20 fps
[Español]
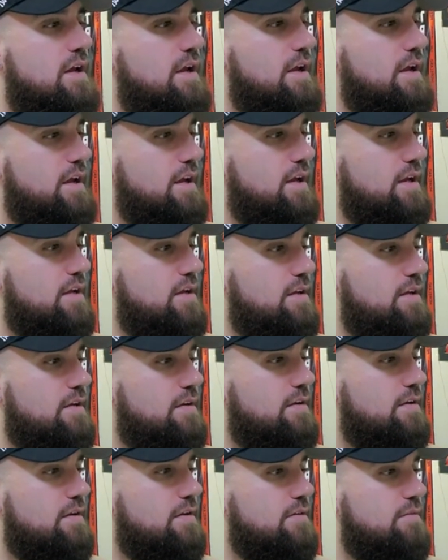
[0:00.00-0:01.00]

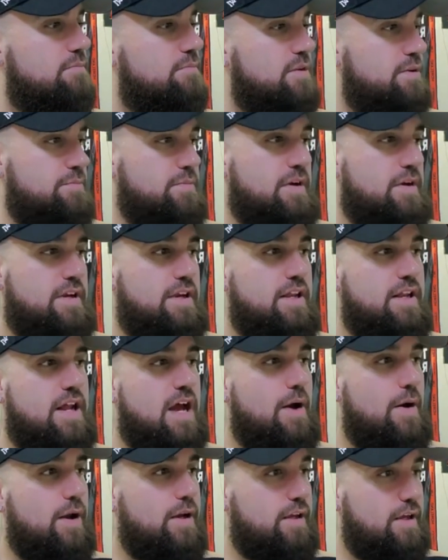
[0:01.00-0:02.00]
Eh, me
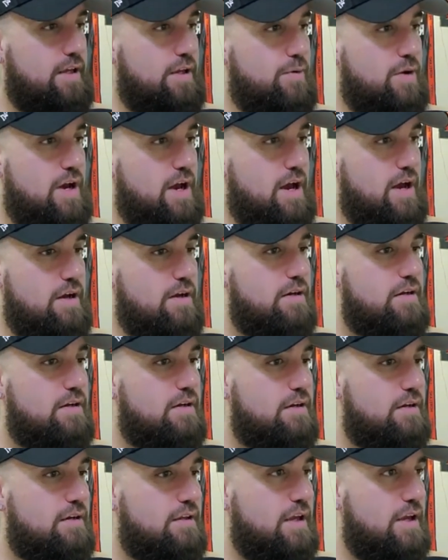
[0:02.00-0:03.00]
imaginaba que iba,
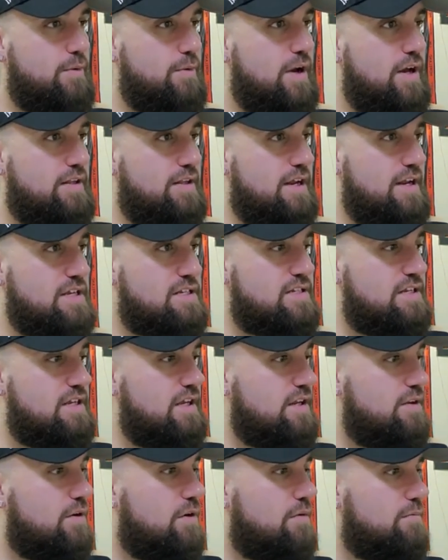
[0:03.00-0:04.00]
que iba a estar
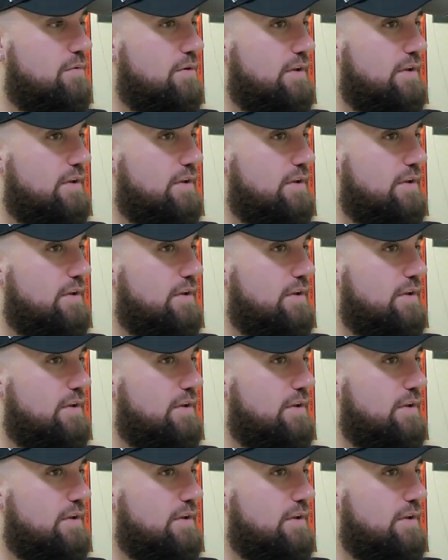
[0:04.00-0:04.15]
así, ¿no?